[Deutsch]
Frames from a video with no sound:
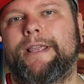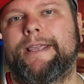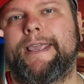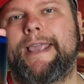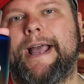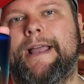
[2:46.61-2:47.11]

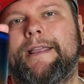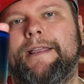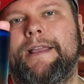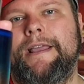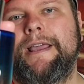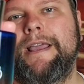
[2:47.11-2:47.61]
Ja,
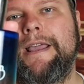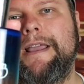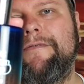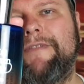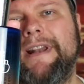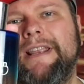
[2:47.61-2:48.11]

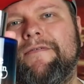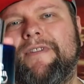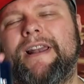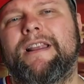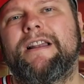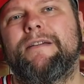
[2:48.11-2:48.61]
wenn ihr
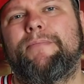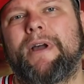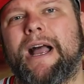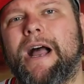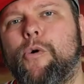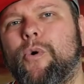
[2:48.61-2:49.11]
Vanille
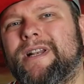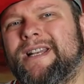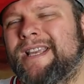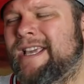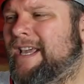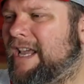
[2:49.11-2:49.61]

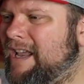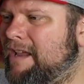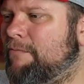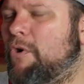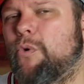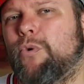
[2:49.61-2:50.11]
braucht
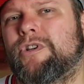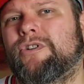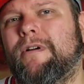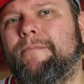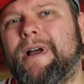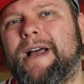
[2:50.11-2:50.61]
im
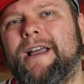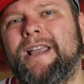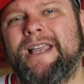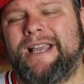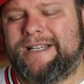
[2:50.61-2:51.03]
Hochsommer,